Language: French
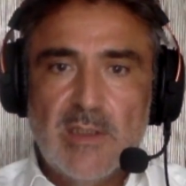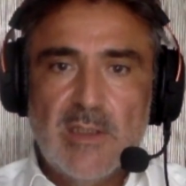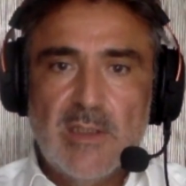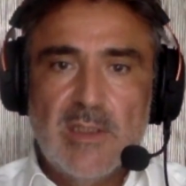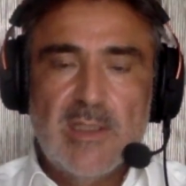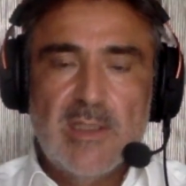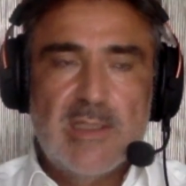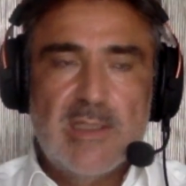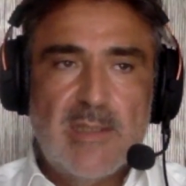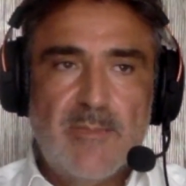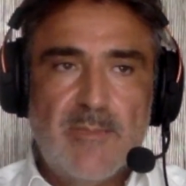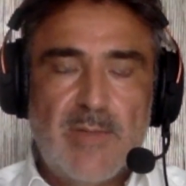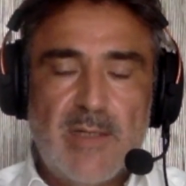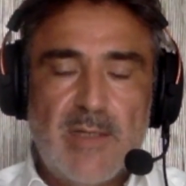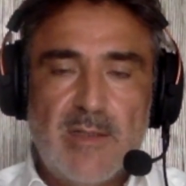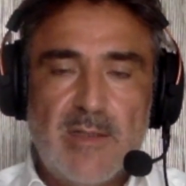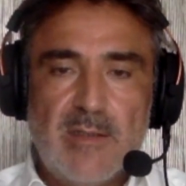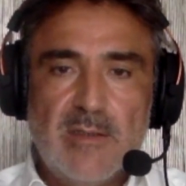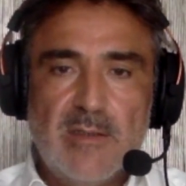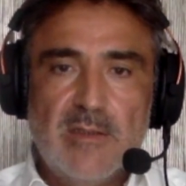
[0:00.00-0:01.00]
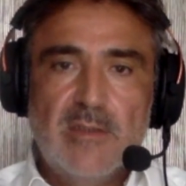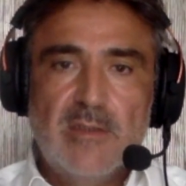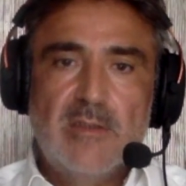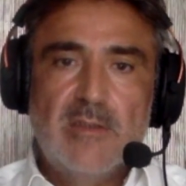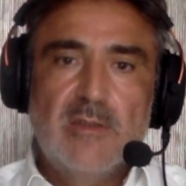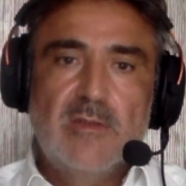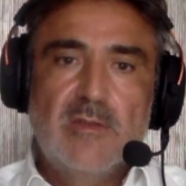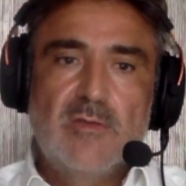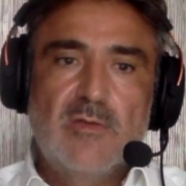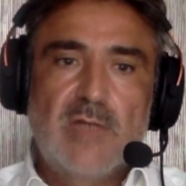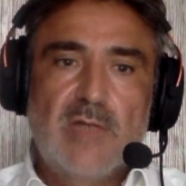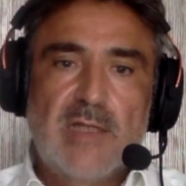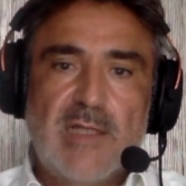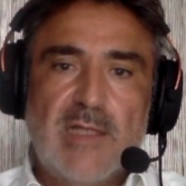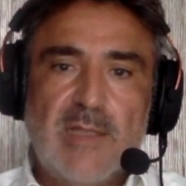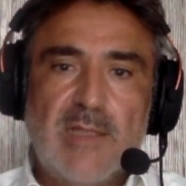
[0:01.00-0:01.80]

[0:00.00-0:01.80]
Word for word: il s'est plaint de l'athlète